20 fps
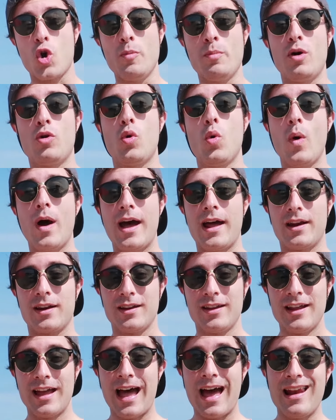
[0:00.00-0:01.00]
cómo
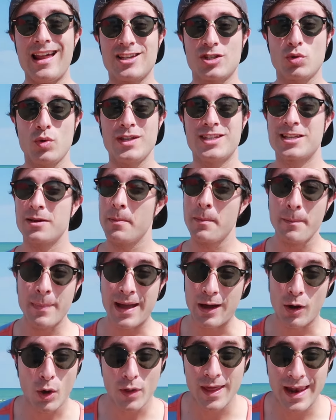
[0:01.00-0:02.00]
jugar a la Switch
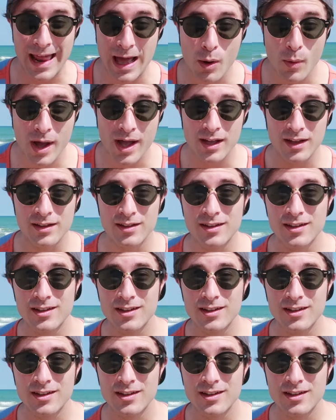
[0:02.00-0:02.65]
bajo del agua,